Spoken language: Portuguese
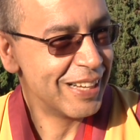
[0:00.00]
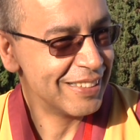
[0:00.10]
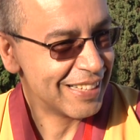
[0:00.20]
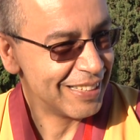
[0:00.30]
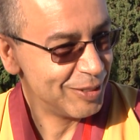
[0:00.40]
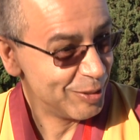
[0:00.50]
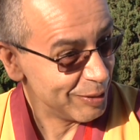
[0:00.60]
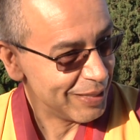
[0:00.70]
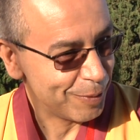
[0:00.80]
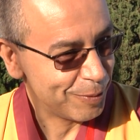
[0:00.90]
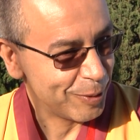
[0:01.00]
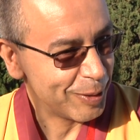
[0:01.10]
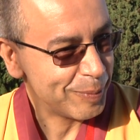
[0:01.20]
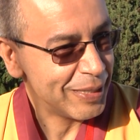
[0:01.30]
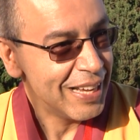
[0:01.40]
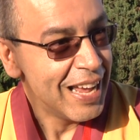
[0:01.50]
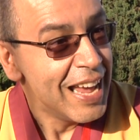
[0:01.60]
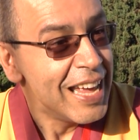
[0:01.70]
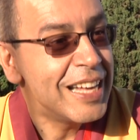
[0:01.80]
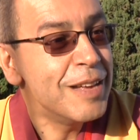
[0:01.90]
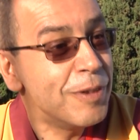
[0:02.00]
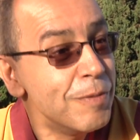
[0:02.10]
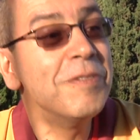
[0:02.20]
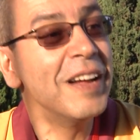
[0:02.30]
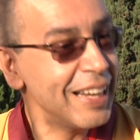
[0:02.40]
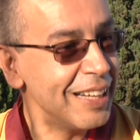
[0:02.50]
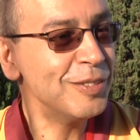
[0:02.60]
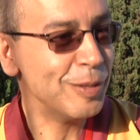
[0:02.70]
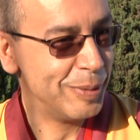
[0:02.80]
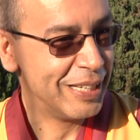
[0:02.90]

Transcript: Cascais de outra forma e que vão falar sobre